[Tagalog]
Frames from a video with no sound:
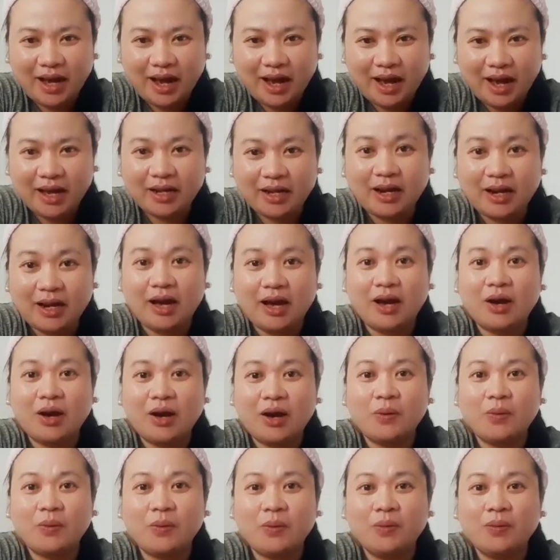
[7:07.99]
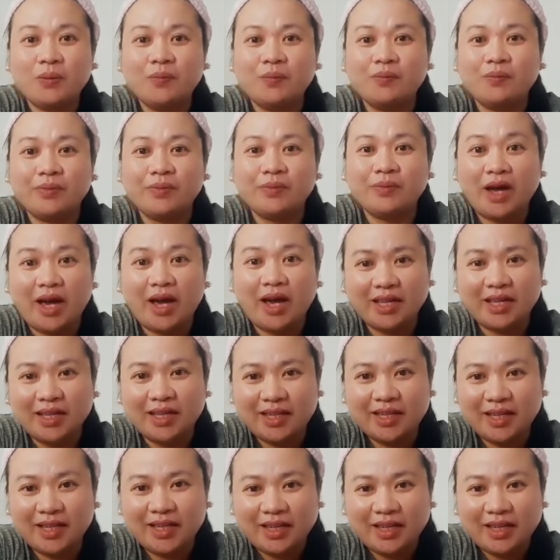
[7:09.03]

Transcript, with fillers: araw ay